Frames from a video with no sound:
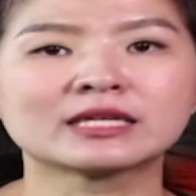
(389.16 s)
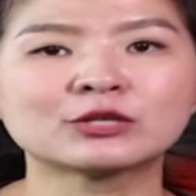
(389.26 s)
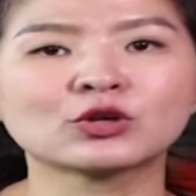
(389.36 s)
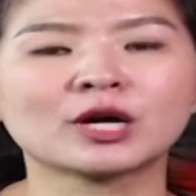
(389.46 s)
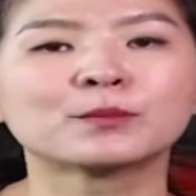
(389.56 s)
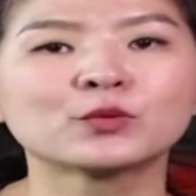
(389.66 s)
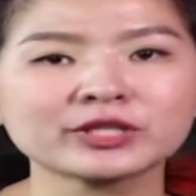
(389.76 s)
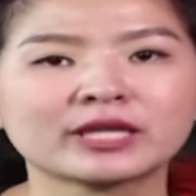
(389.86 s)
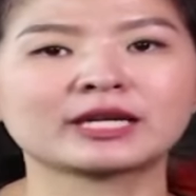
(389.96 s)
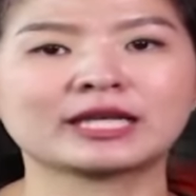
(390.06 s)
Jadi untuk ngebus
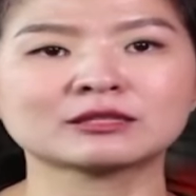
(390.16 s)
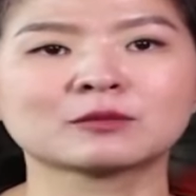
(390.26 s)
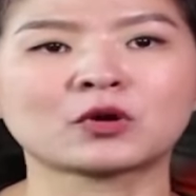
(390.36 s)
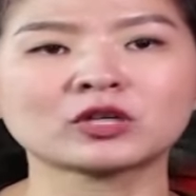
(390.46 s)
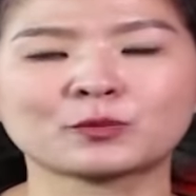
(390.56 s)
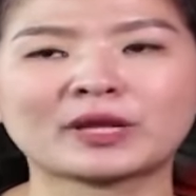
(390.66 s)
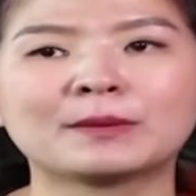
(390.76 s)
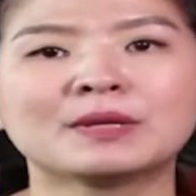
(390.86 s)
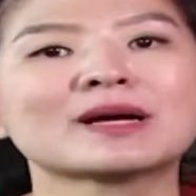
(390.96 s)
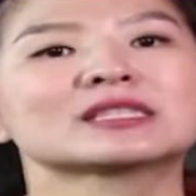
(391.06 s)
energi kita sebelum workout
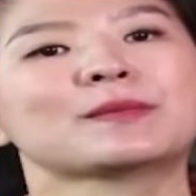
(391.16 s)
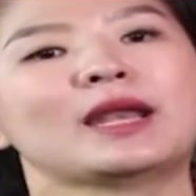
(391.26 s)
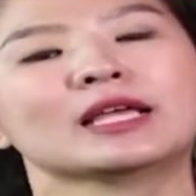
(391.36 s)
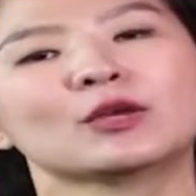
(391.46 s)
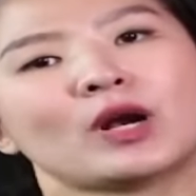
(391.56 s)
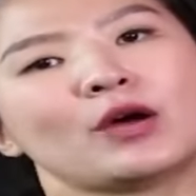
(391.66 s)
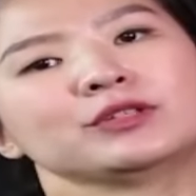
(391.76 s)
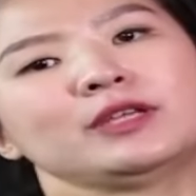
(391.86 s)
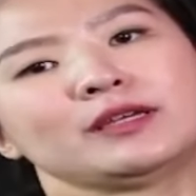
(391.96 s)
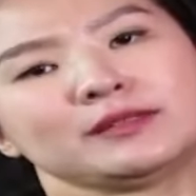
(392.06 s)
supaya lebih maksimal lagi
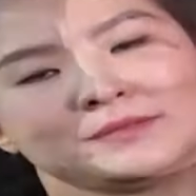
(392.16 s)
workoutnya.